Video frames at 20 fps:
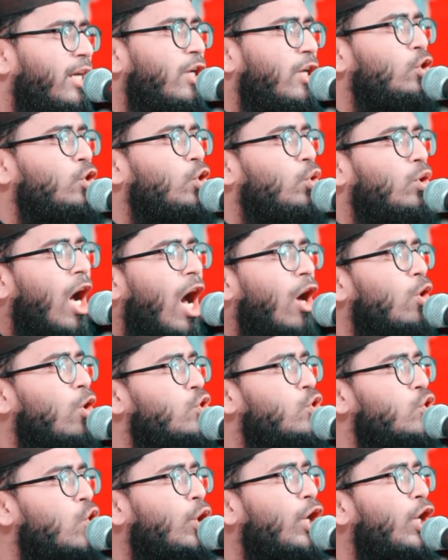কিন্তু
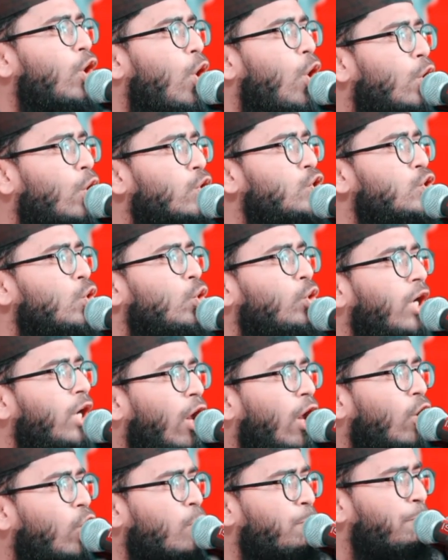কারো চোখের অশ্রুর
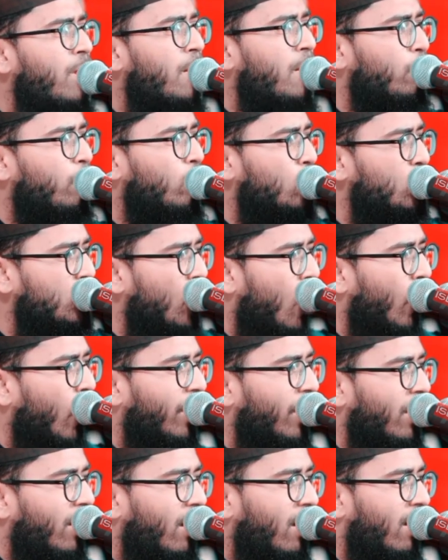কারণ বীর পুরুষ
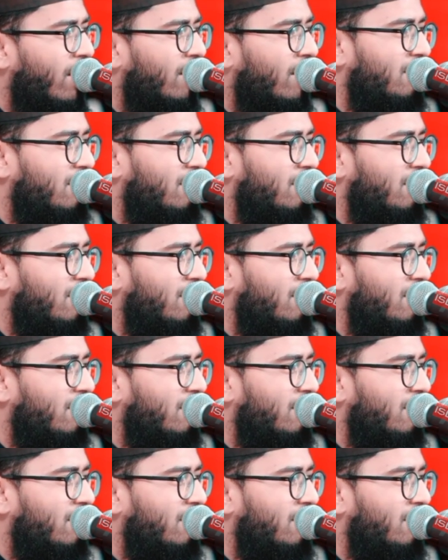হয় না